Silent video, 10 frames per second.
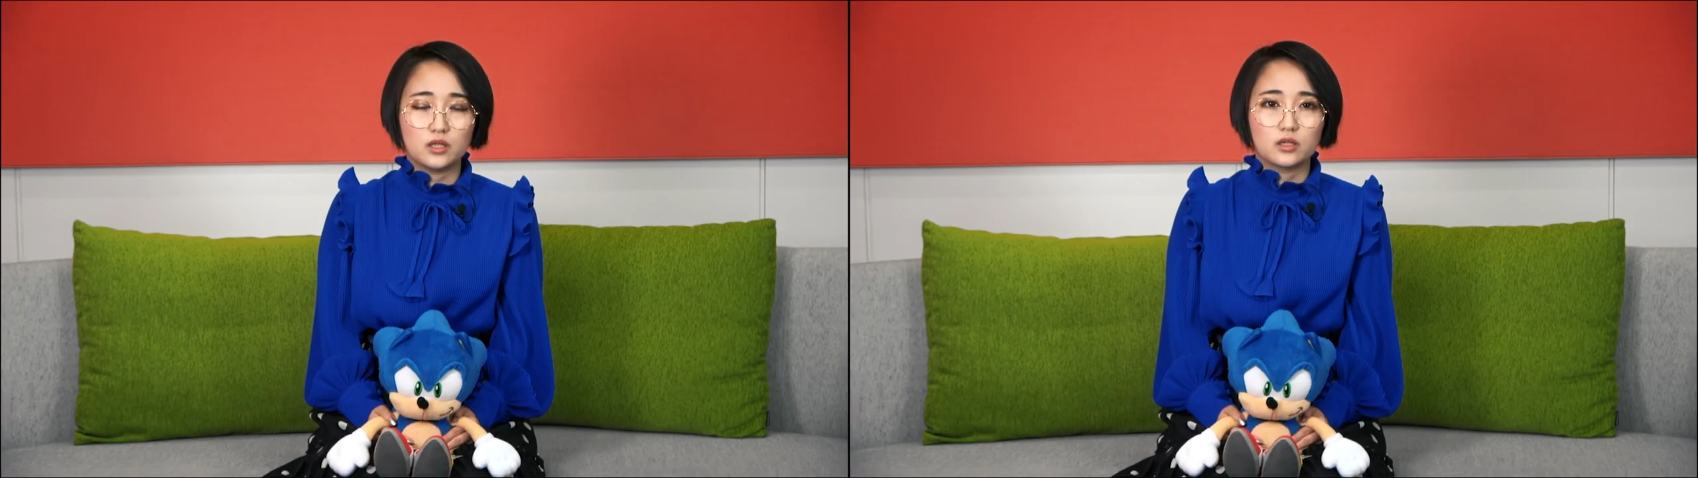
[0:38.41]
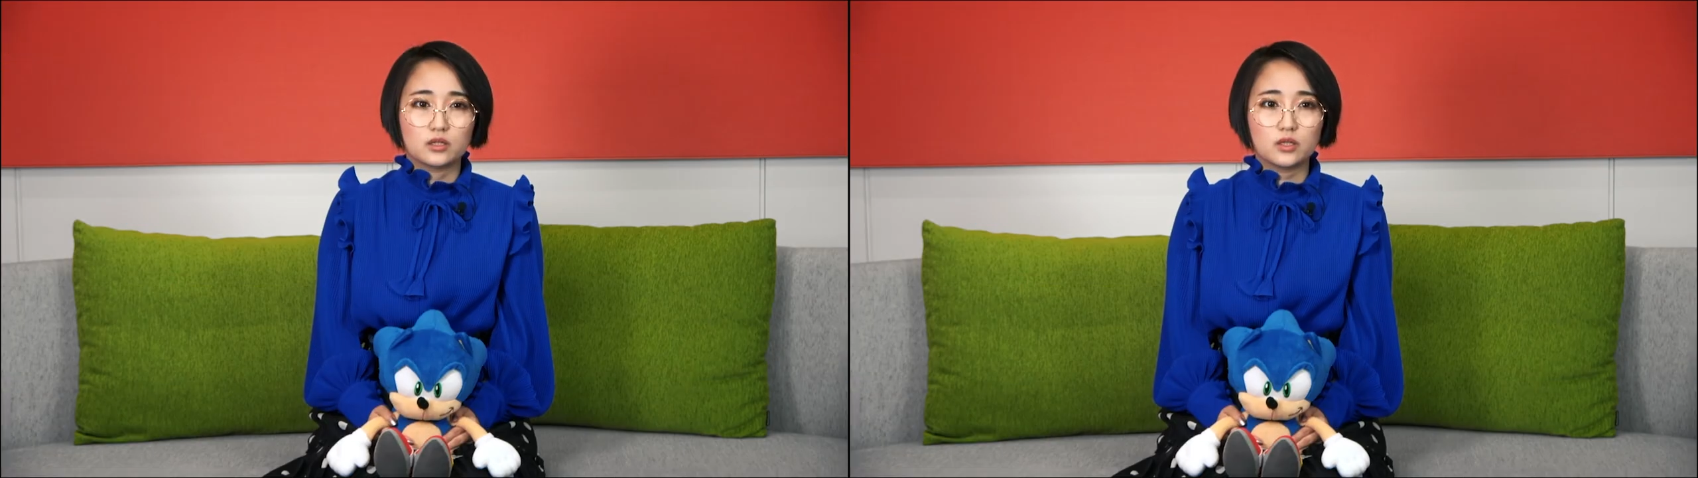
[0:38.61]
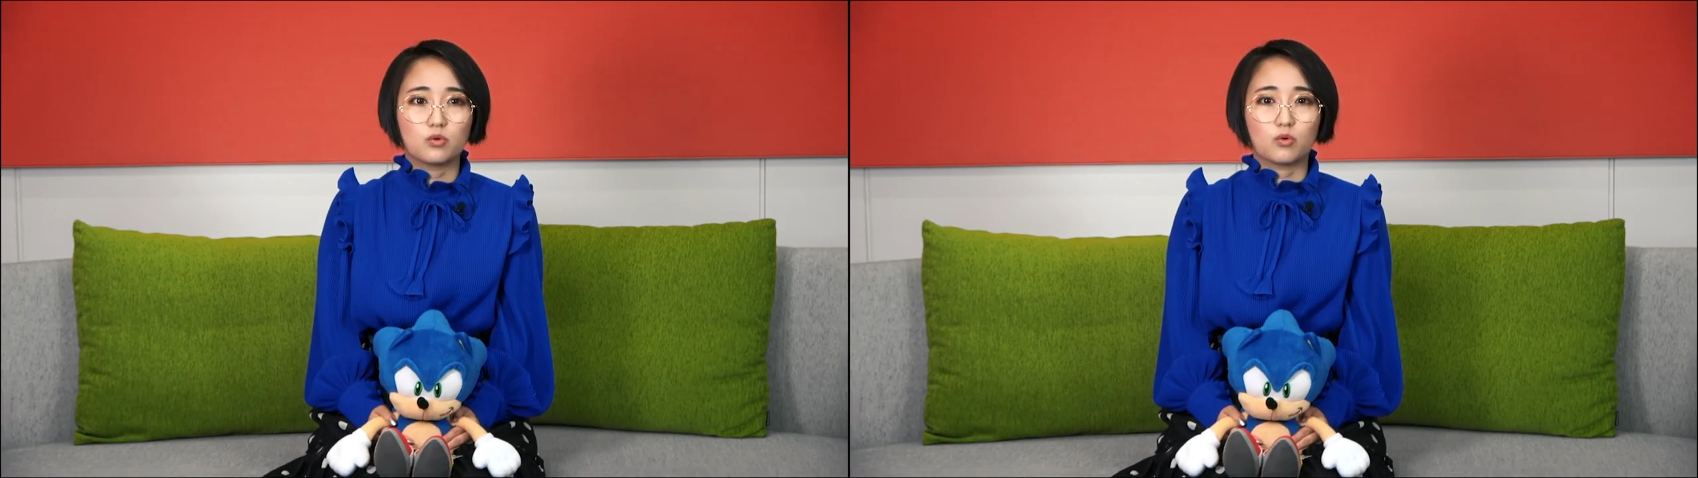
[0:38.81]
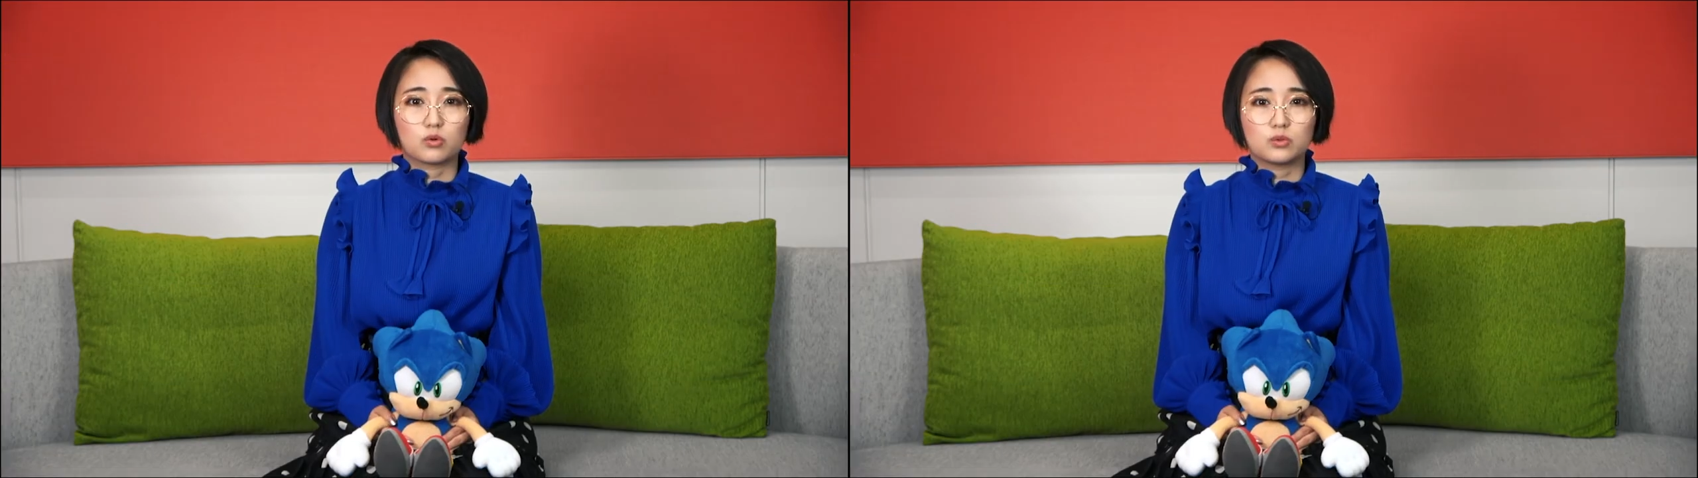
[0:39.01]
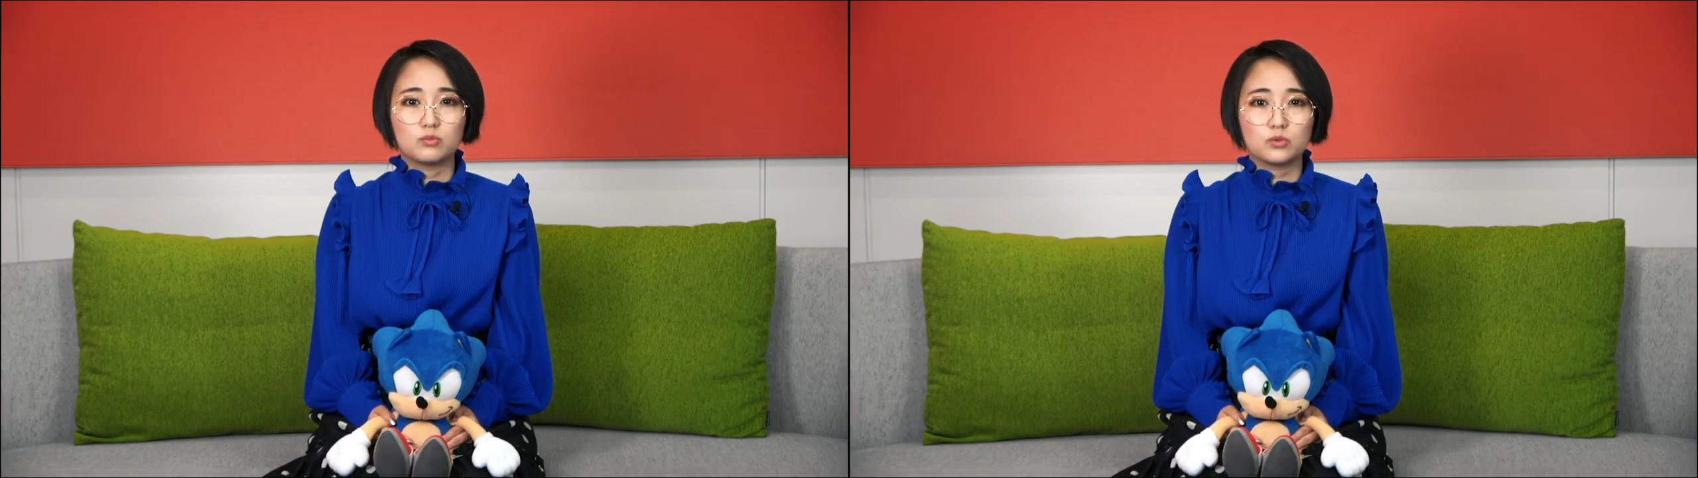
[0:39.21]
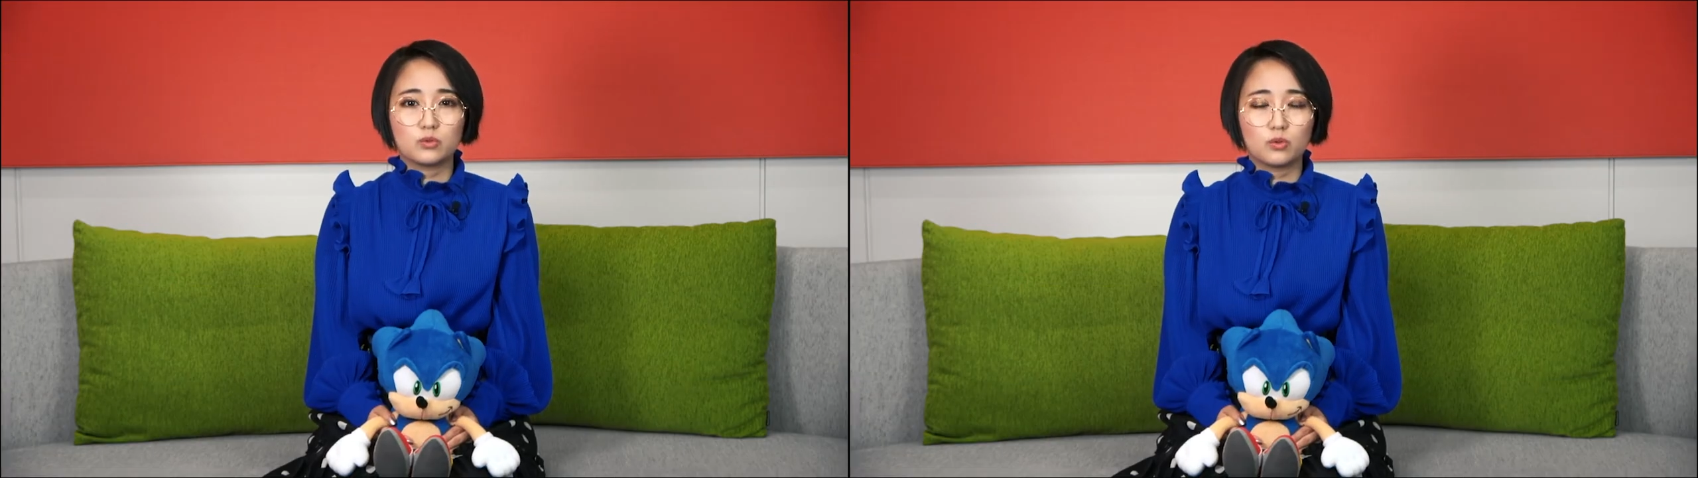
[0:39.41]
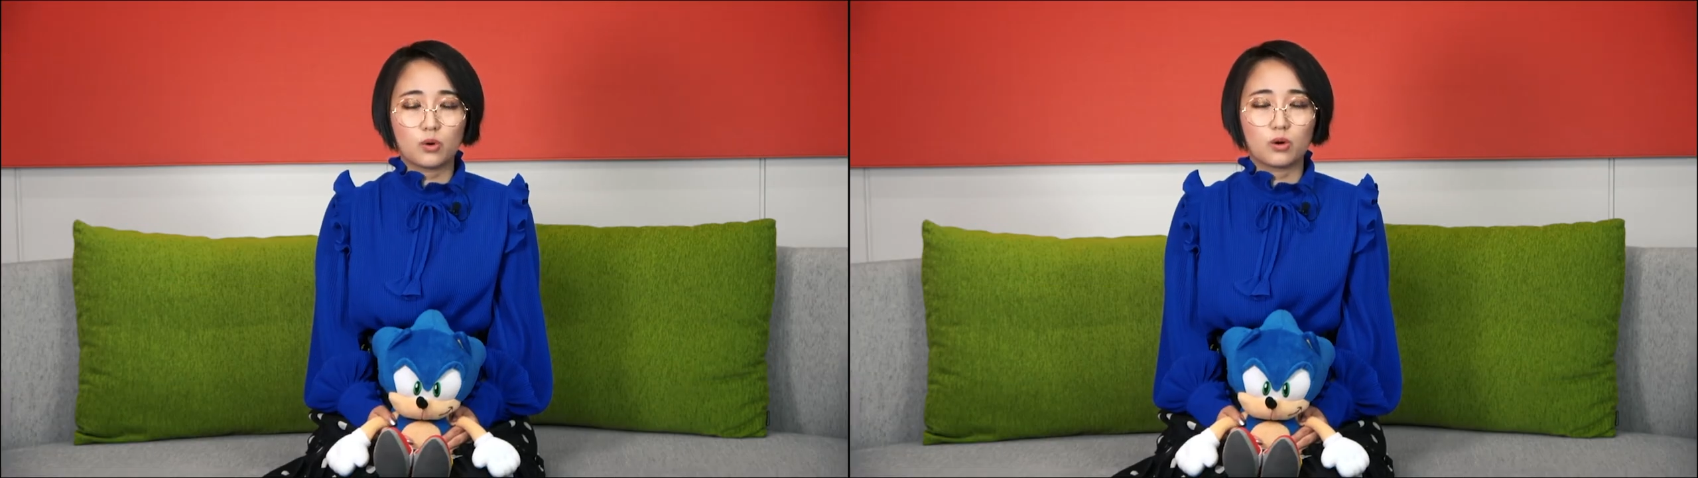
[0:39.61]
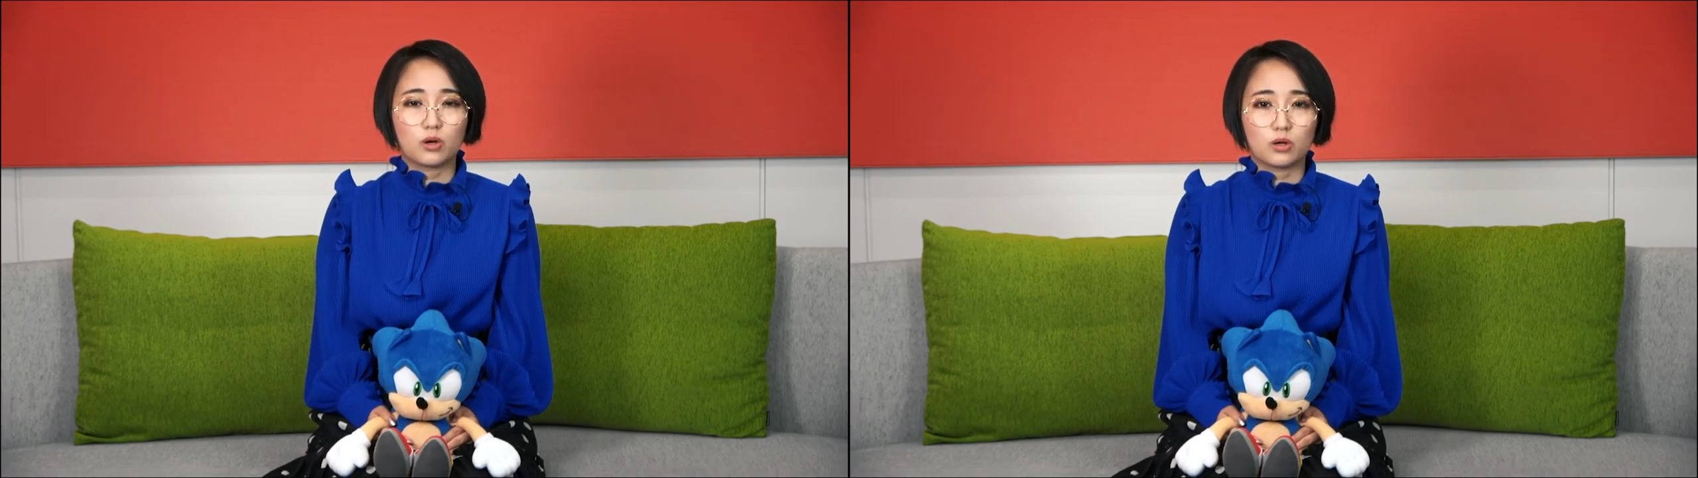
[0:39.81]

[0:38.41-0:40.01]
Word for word: 結構子供の頃か